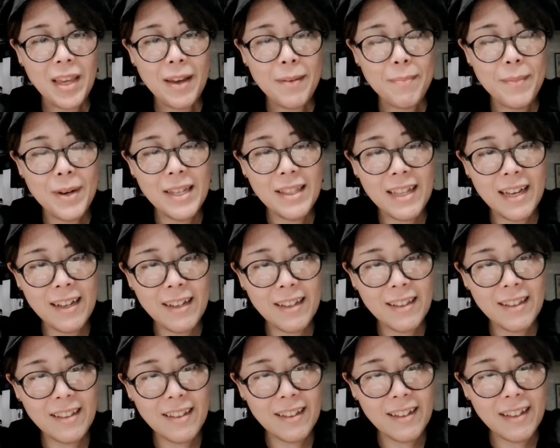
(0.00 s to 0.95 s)
まあ
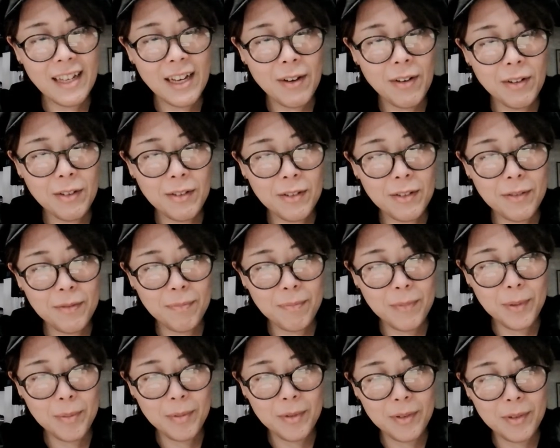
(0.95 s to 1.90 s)
な、変わる
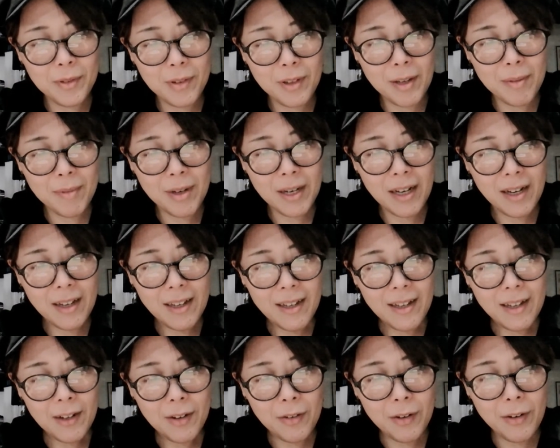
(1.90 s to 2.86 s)
部分といえば、
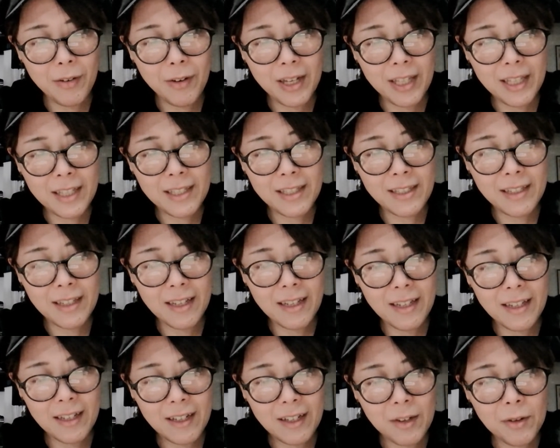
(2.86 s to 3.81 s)
これはです
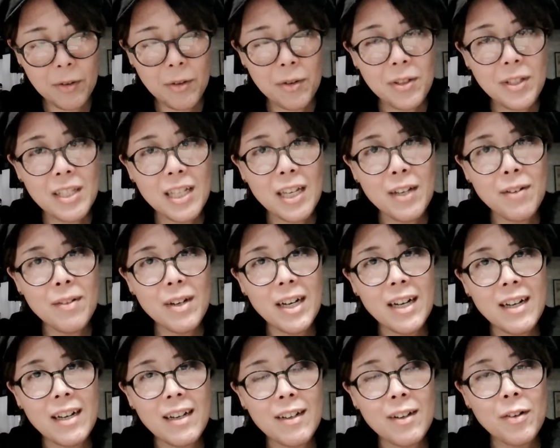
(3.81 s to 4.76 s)
ね、この時代
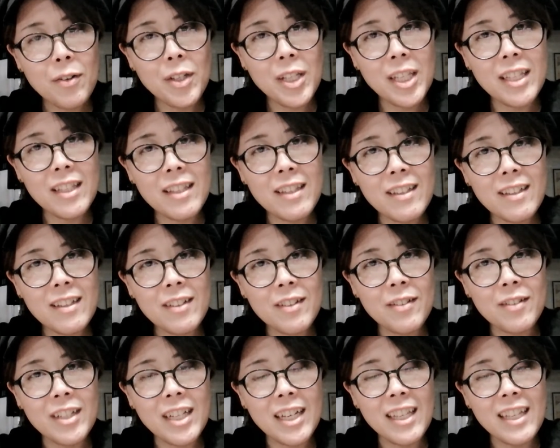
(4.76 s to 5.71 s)
はコニー
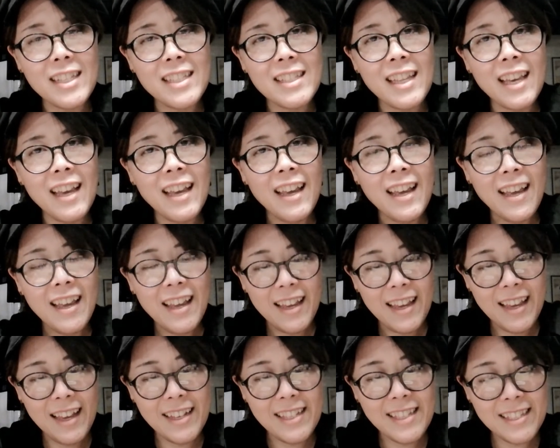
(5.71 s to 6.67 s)
くんがですね、
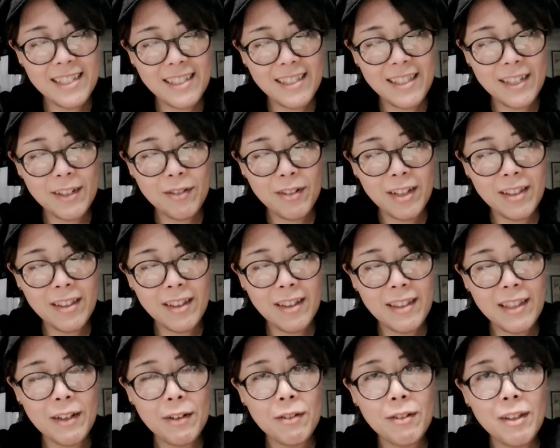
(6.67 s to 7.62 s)
えー、仕切ってくれて
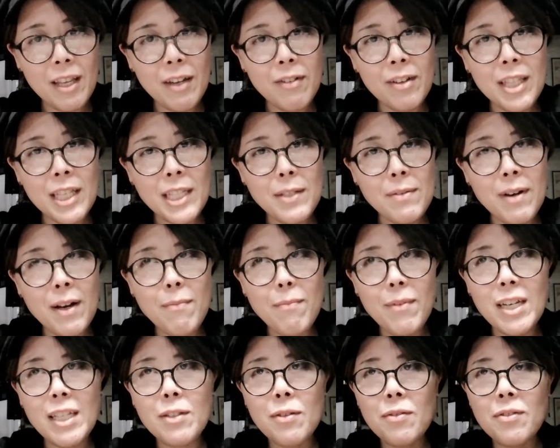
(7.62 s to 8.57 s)
いたので、私はあん
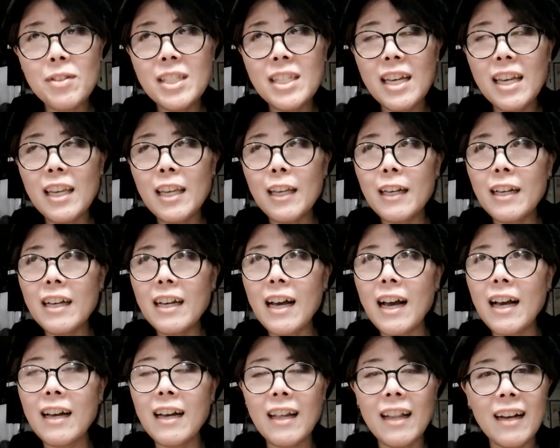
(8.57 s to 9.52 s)
まり存在
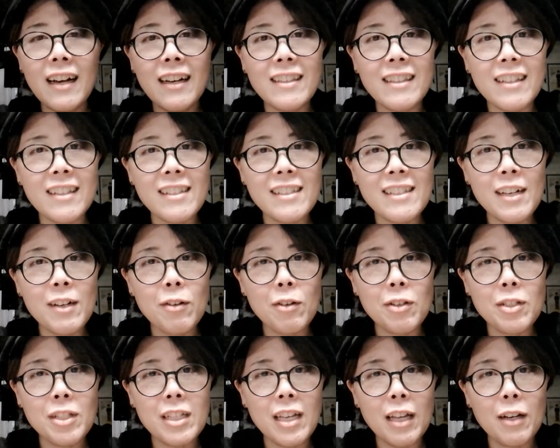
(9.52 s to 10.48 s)
感がなかったんですね、こ
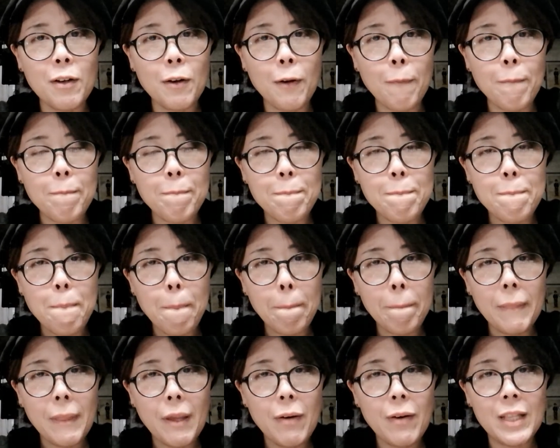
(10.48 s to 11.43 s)
の時代の
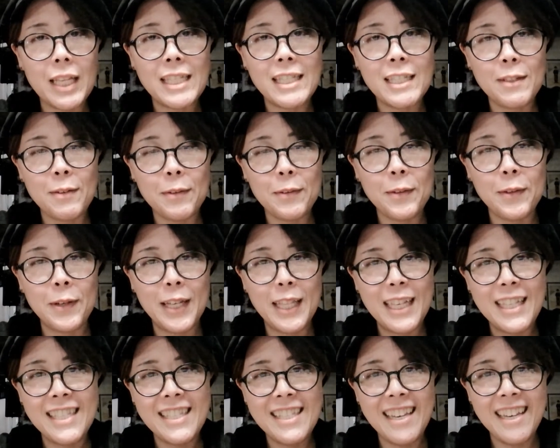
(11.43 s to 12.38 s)
私というのは
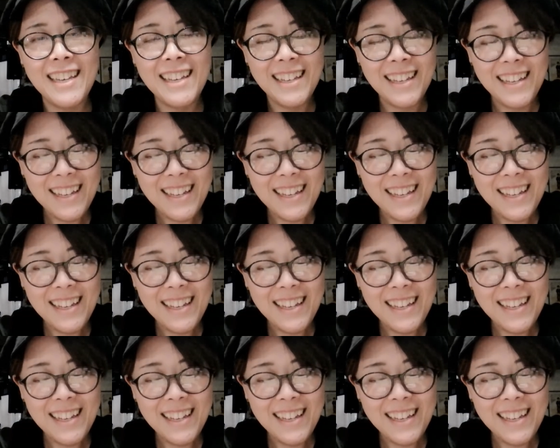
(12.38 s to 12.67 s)
ですね、